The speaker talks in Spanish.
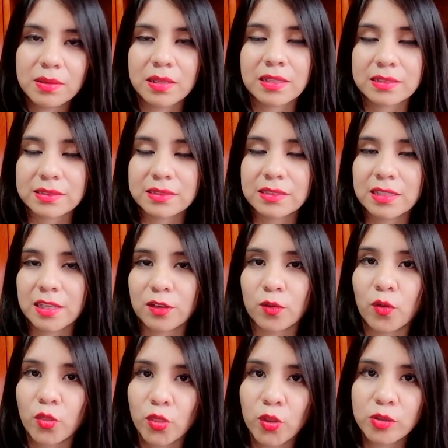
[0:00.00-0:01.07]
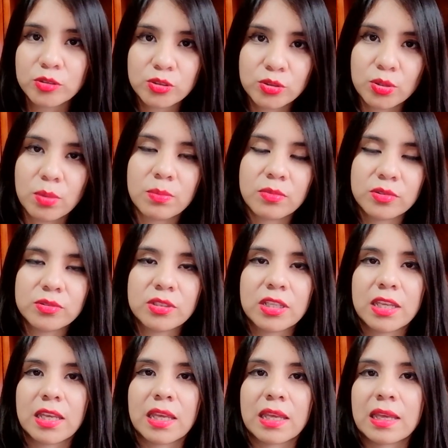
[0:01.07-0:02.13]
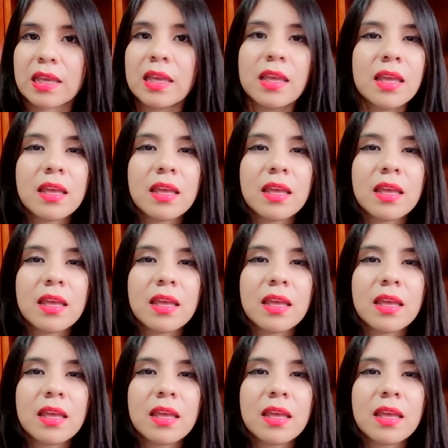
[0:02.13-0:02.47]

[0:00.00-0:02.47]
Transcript: este, con dos tomos que